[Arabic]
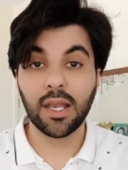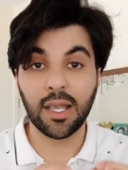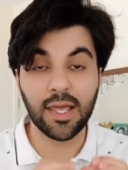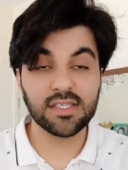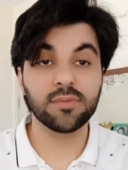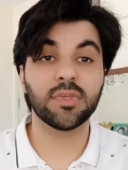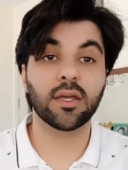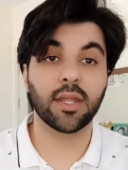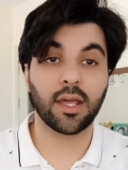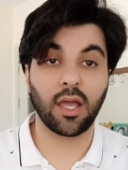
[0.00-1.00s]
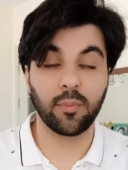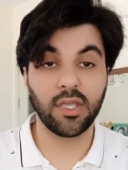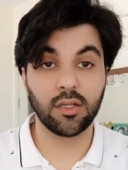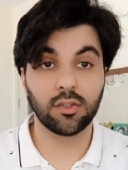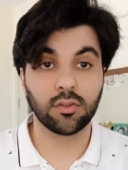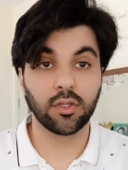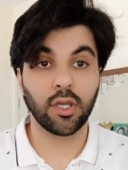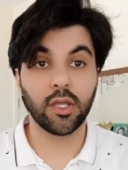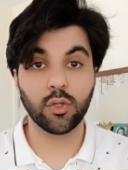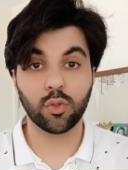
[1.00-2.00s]
لازم تقنع العميل
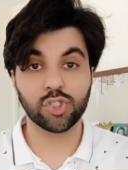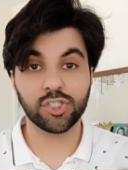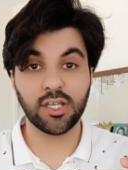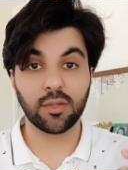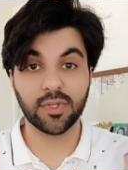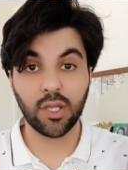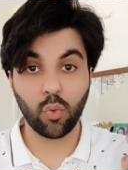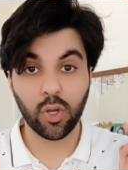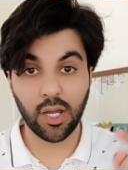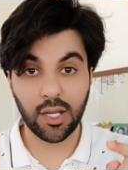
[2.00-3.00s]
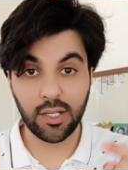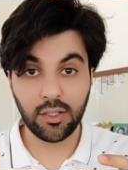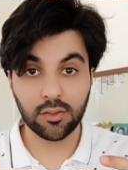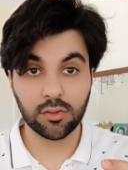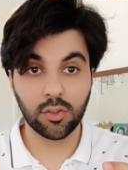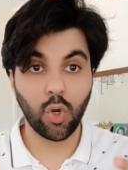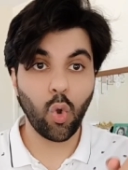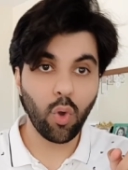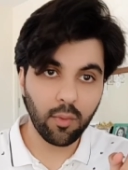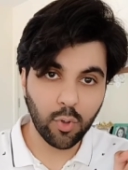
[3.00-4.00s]
انه الشيء اللي بيدور عليه
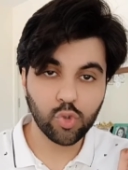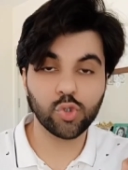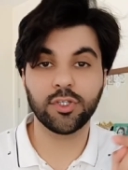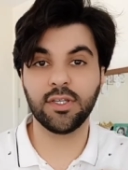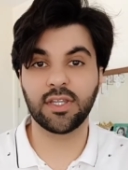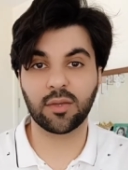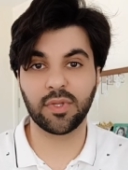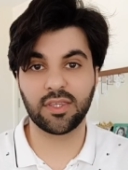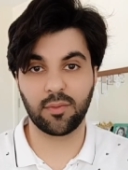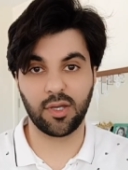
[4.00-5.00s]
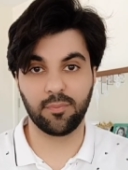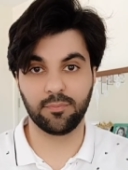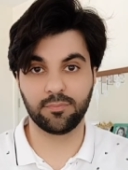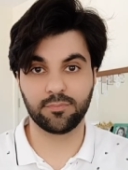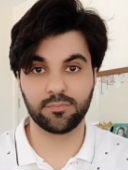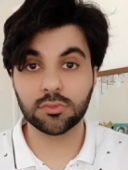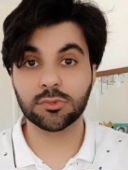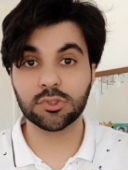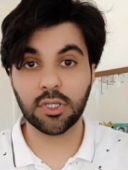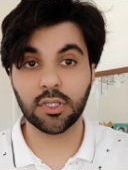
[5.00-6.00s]
هو الموجود عندك بالتمام
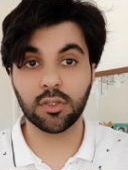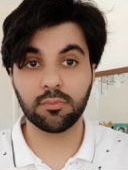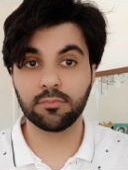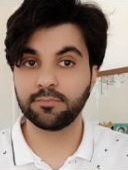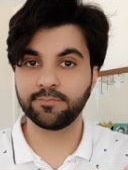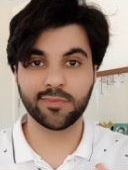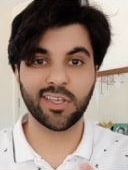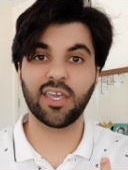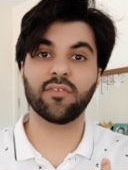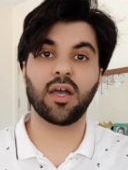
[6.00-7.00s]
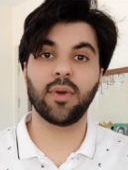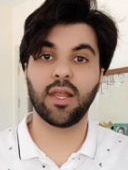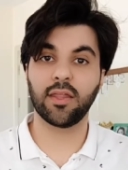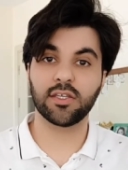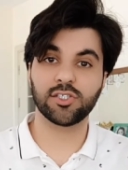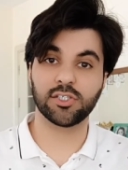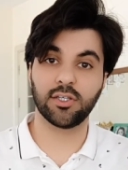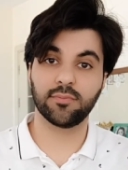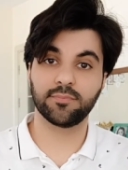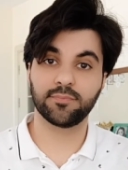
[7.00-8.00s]
طيب كيف اعمل هذا
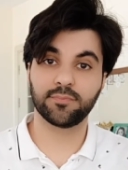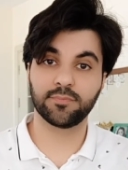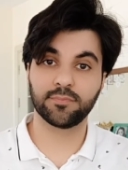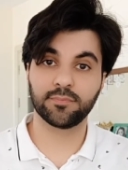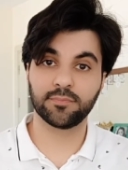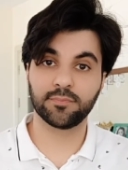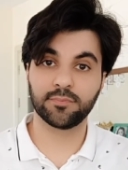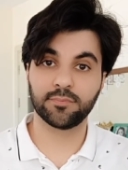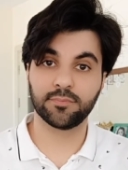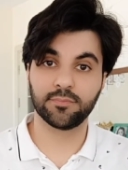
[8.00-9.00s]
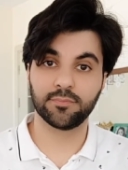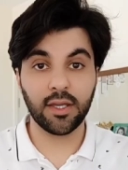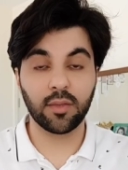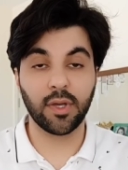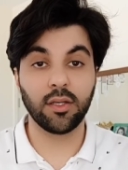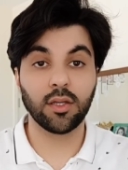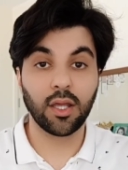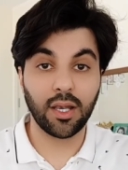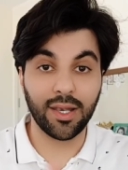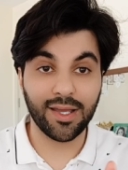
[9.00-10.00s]
الشيء دائما
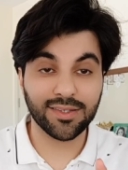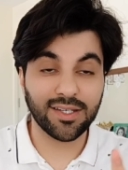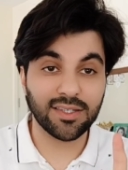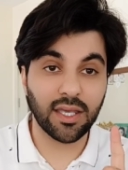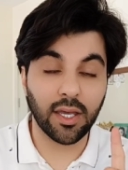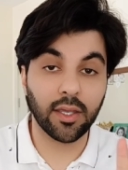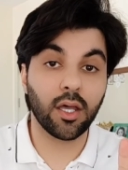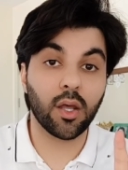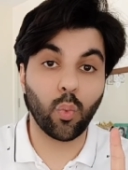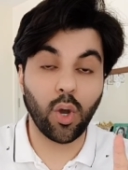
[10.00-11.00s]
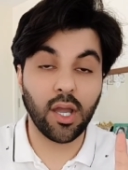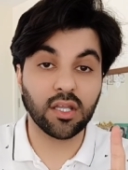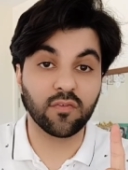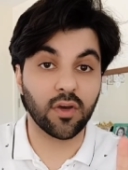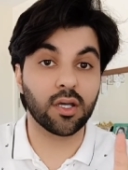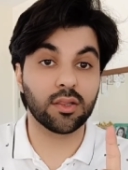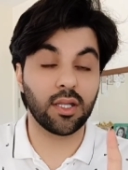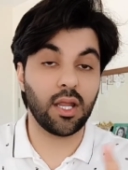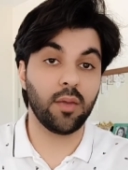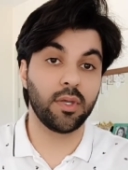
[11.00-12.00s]
لا تعطي خيار واحد فقط
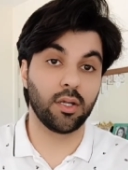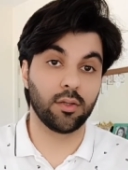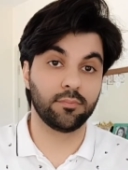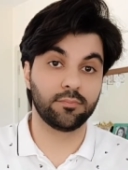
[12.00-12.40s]
للعميل